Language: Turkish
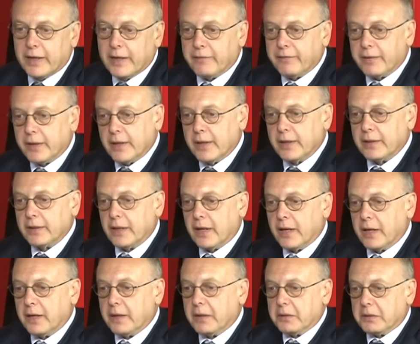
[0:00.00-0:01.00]
falan
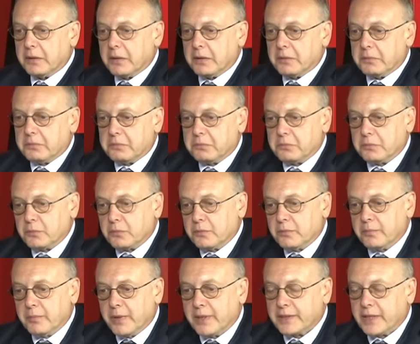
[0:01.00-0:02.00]
daha e,
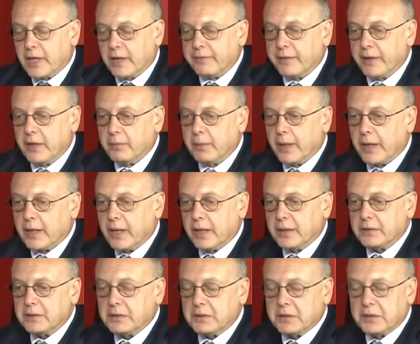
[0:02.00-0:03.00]
mesafeli
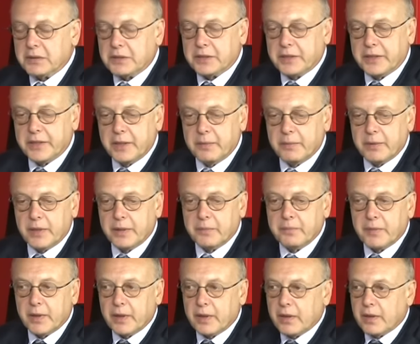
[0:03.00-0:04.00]
bakan işte ne
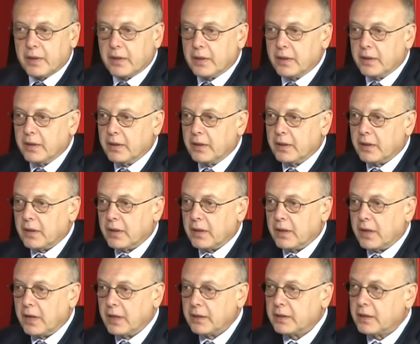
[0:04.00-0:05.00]
bileyim e,
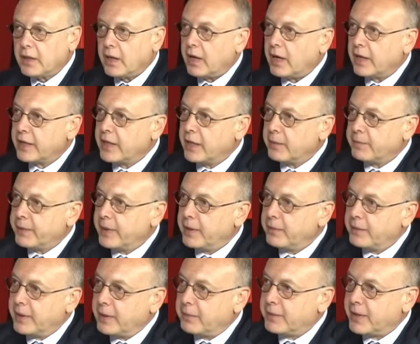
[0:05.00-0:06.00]
hatta
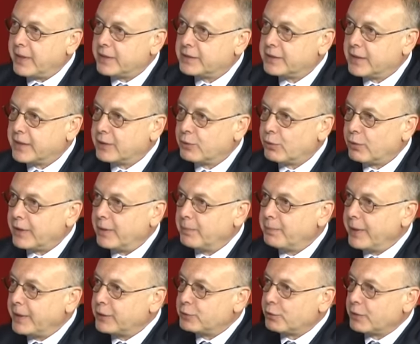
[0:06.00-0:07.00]
AKP'ye bile biraz yakın olan
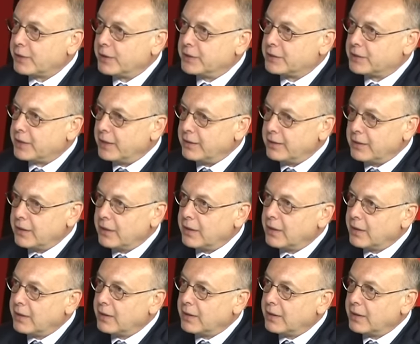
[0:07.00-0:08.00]
pek çok insan
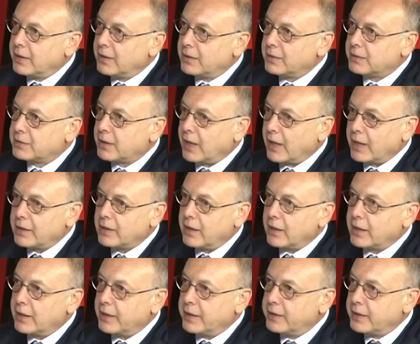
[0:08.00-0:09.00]
Tarık
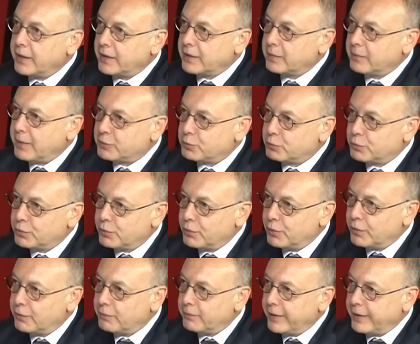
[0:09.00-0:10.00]
Akan'a inanılmaz
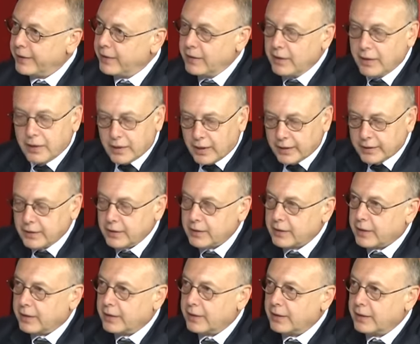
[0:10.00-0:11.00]
üzüldü ve
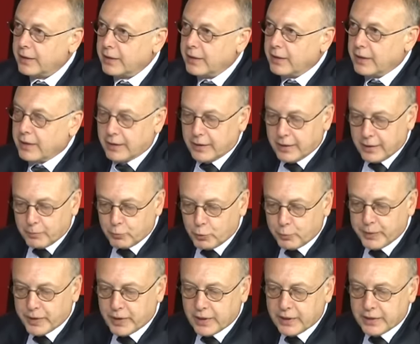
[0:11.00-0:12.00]
katıldı. E,
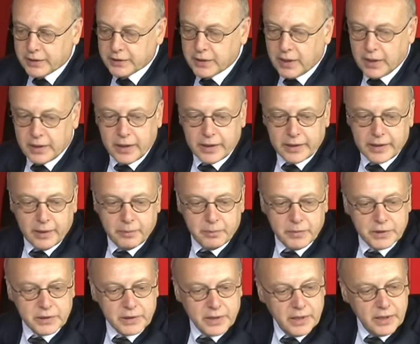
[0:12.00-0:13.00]
bu birliği sağlarken
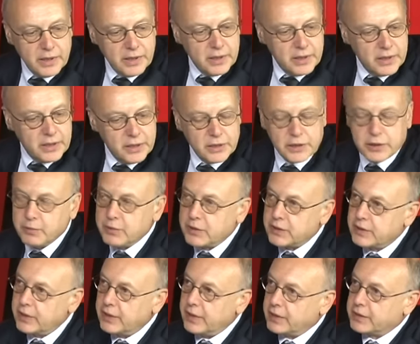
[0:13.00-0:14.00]
biz kendi
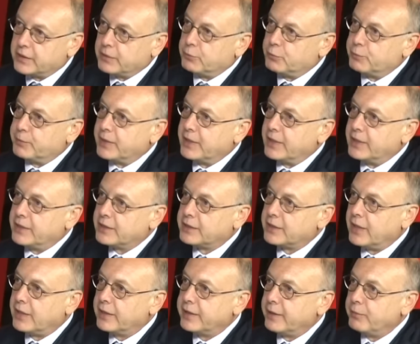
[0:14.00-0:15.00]
içimizde nasıl bu birliği
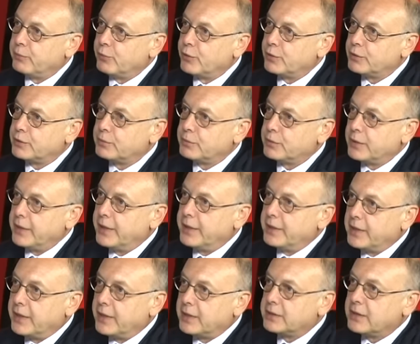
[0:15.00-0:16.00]
sağlayamıyoruz? Bu da
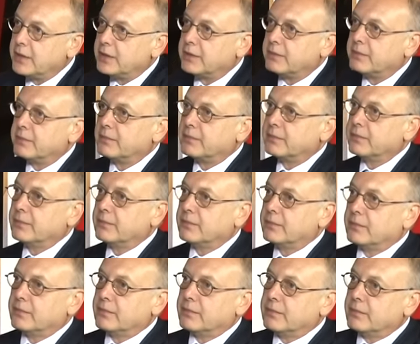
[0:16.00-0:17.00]
enteresan. Bu beni çok
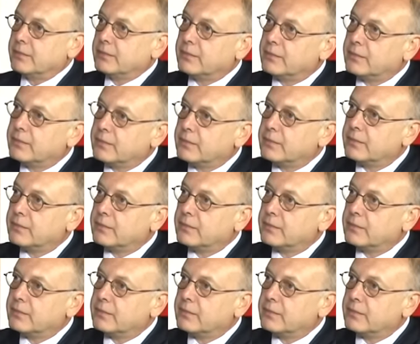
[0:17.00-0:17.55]
şaşırtmadı